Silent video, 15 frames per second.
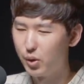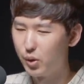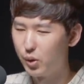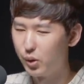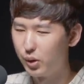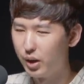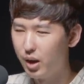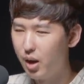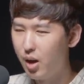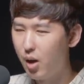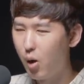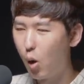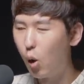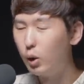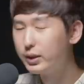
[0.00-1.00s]
보면 네, 네,
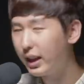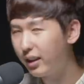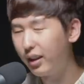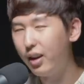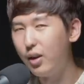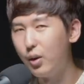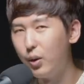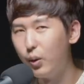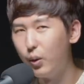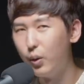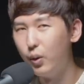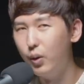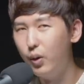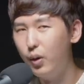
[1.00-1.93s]
네. 어색해요.